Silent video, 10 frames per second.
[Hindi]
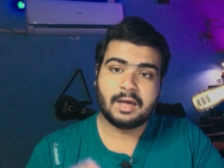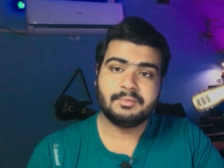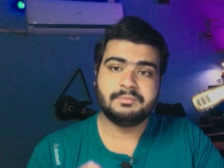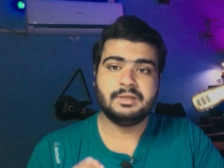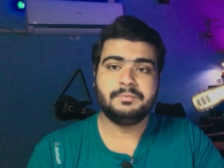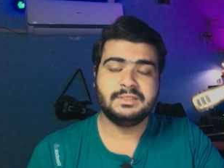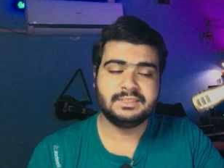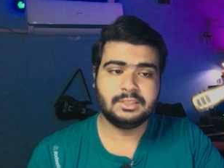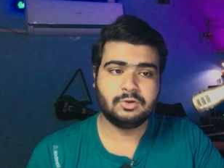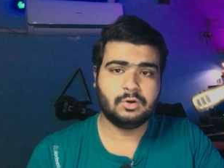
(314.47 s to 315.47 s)
हम अपने
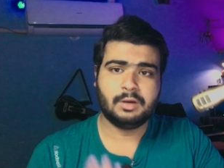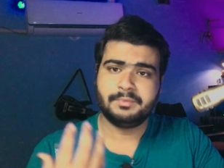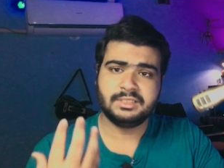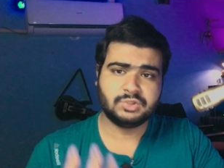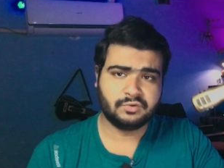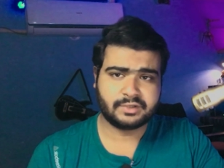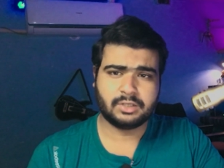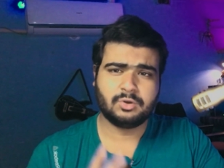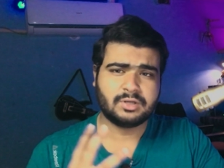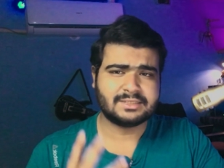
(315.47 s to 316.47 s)
पी को अपने
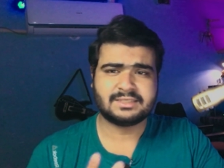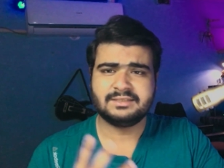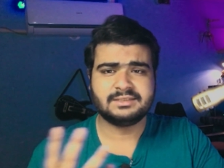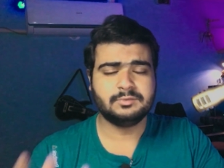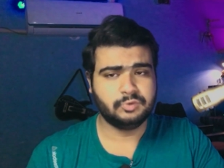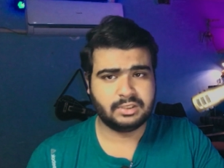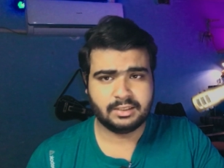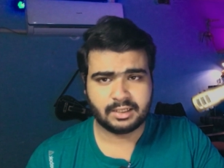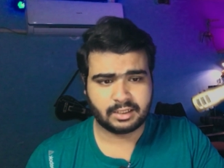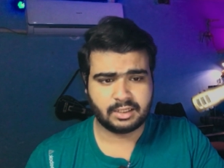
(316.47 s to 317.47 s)
सॉफ्टवेयर को किस तरह से
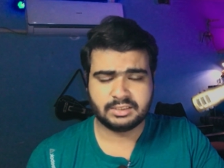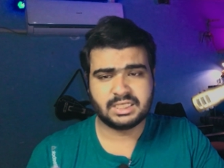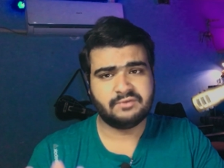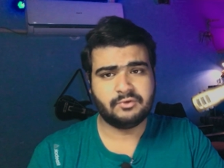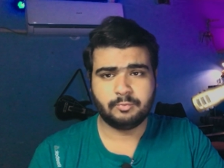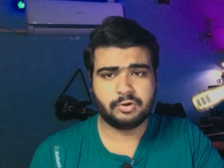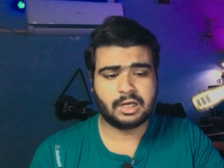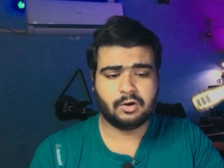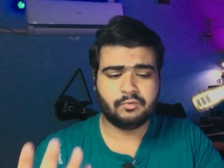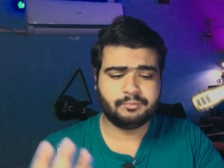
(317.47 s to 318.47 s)
स्मूथली रन करें चाहे
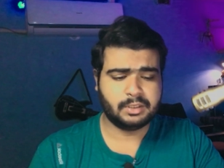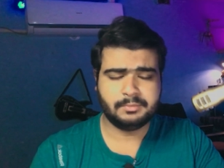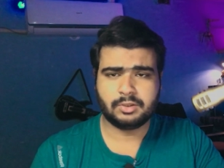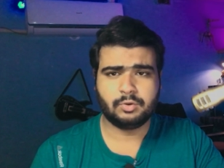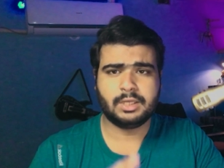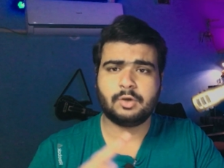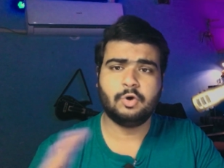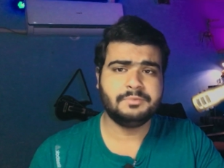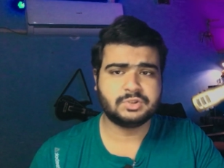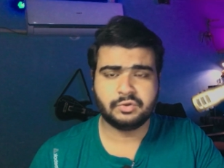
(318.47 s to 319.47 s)
फिल्मोरा हो प्रीमियर हो या
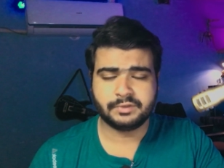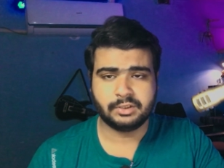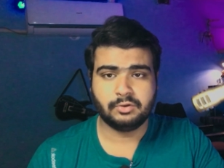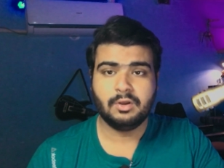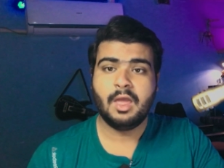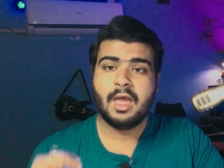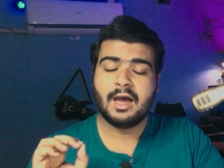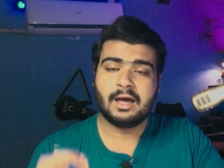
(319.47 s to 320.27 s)
कोई भी सॉफ्टवेयर सॉफ्टवेयर हो